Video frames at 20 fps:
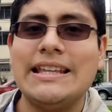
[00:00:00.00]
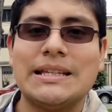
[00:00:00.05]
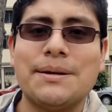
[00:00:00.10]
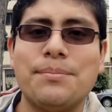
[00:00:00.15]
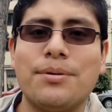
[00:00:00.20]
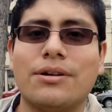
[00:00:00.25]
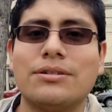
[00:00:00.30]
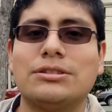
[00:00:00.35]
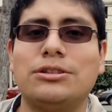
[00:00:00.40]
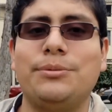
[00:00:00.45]
Y
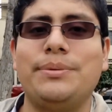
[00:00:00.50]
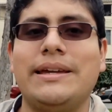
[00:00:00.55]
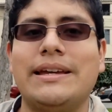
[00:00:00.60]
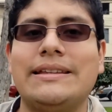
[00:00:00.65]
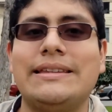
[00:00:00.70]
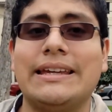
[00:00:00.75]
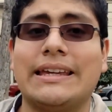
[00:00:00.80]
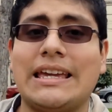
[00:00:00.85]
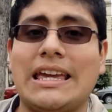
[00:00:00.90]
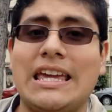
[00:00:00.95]
tampoco se
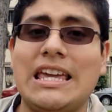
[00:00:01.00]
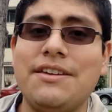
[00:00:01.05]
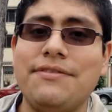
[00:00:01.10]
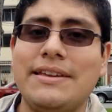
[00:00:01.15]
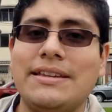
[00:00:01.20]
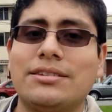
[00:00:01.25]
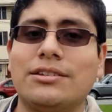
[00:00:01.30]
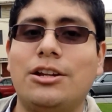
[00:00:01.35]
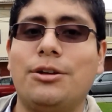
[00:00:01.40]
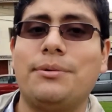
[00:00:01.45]
olviden de que
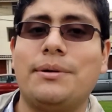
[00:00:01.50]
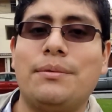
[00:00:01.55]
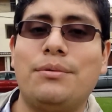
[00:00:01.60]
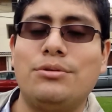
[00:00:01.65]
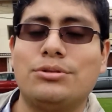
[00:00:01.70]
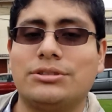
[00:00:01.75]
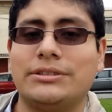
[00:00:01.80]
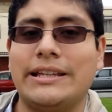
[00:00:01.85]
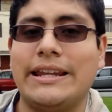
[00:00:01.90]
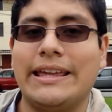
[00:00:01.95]
Eevee solo va a
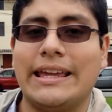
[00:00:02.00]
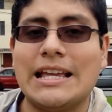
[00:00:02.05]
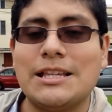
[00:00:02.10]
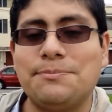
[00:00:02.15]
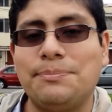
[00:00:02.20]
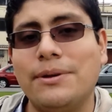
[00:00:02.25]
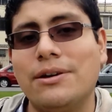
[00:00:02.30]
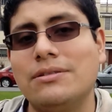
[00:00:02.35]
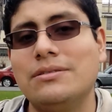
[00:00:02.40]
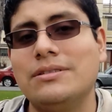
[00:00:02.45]
evolucionar en
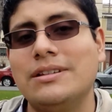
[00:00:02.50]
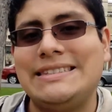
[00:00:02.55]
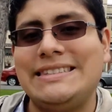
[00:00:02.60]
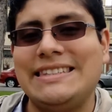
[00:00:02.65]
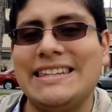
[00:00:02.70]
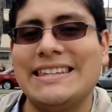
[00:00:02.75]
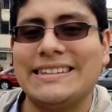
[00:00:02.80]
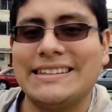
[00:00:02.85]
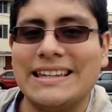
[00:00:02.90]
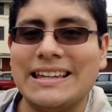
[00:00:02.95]
Espion
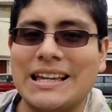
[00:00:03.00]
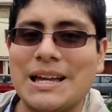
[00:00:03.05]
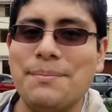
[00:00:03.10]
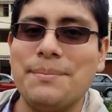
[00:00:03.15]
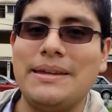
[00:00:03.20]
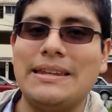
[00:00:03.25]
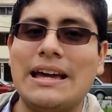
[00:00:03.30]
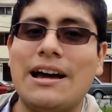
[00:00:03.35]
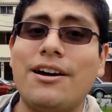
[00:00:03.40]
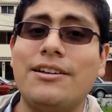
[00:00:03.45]
si es que han
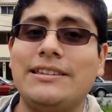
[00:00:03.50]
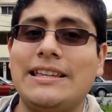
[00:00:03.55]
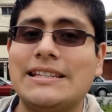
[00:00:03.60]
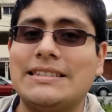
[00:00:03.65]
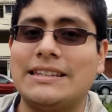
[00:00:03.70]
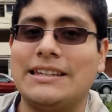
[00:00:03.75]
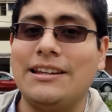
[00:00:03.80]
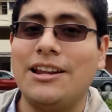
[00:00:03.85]
caminado 10